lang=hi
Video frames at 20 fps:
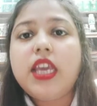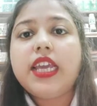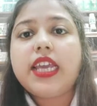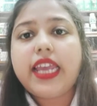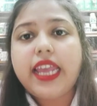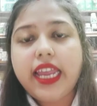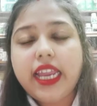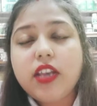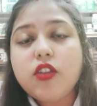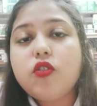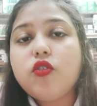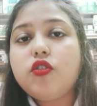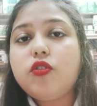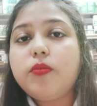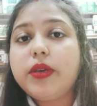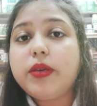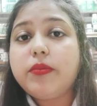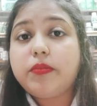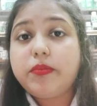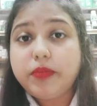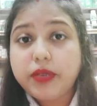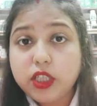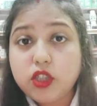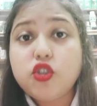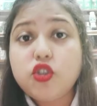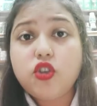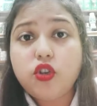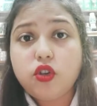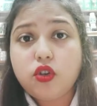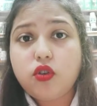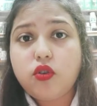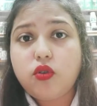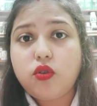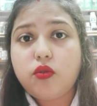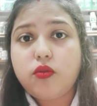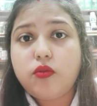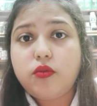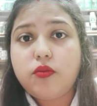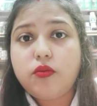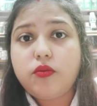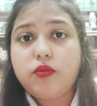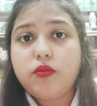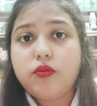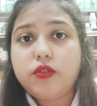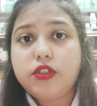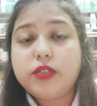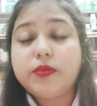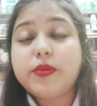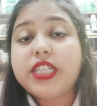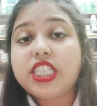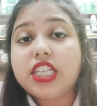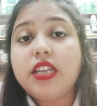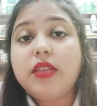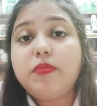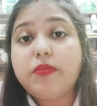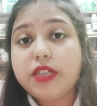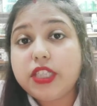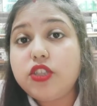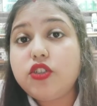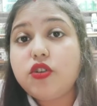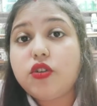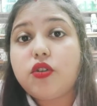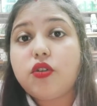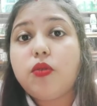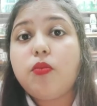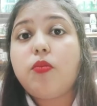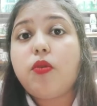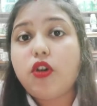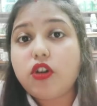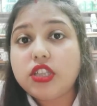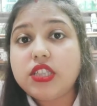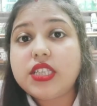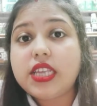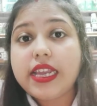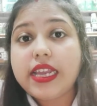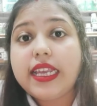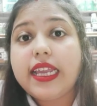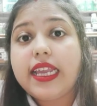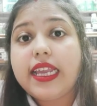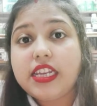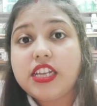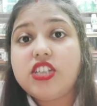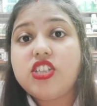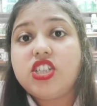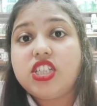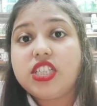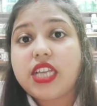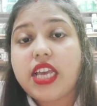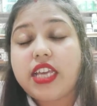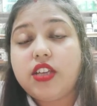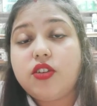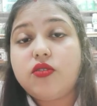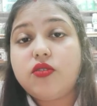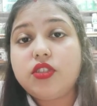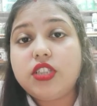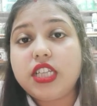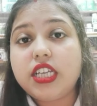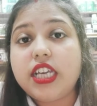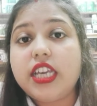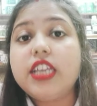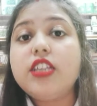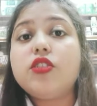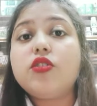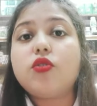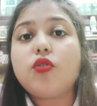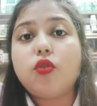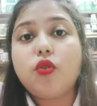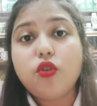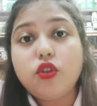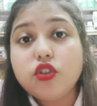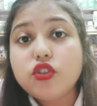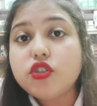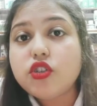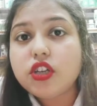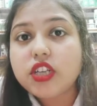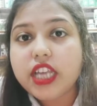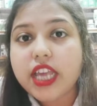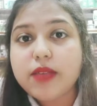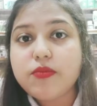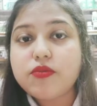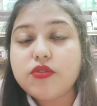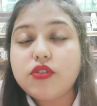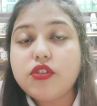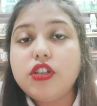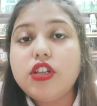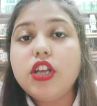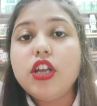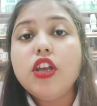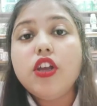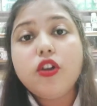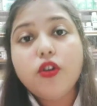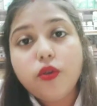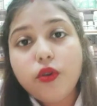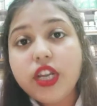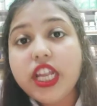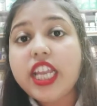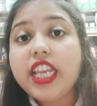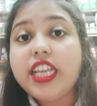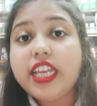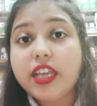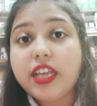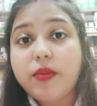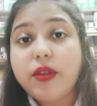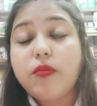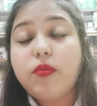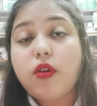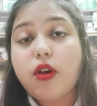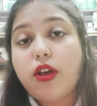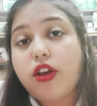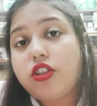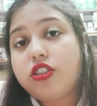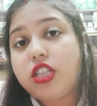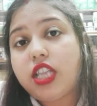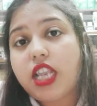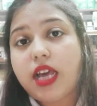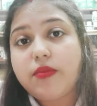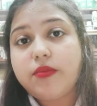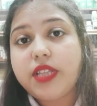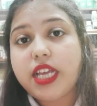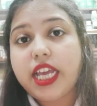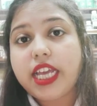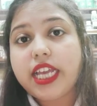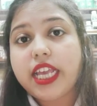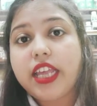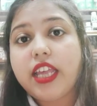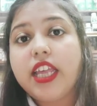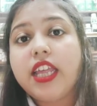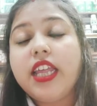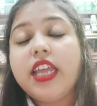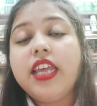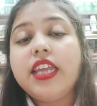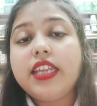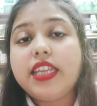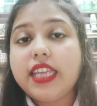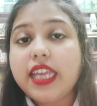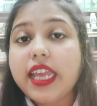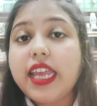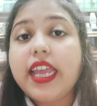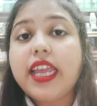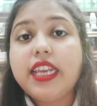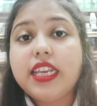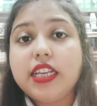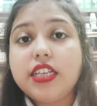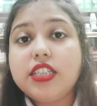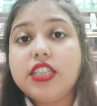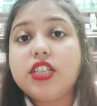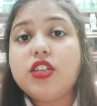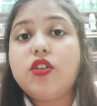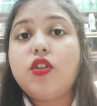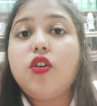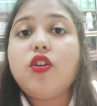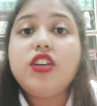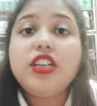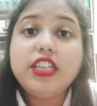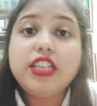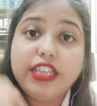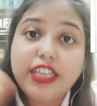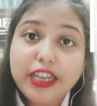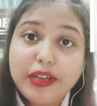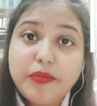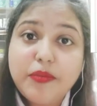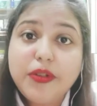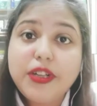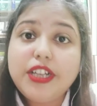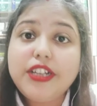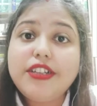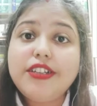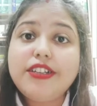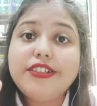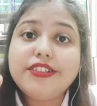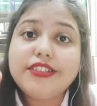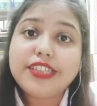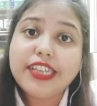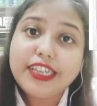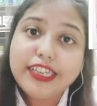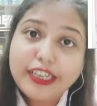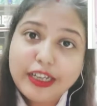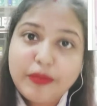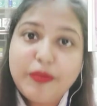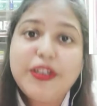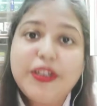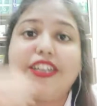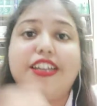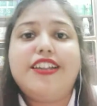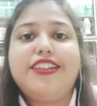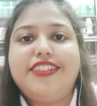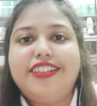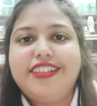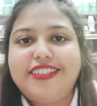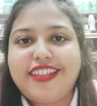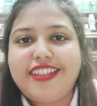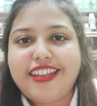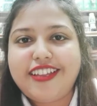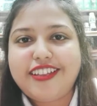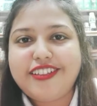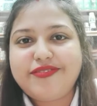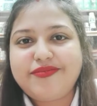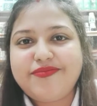खेल कूद में बच्चों को स्पेशली बच्चों को बहुत सारी एनर्जी चाहिए होती है तो कोलोस्टोन कैप्सूल उनके लिए भी बहुत लाभदायक है ये एनर्जी को डबल से डबल कर देता है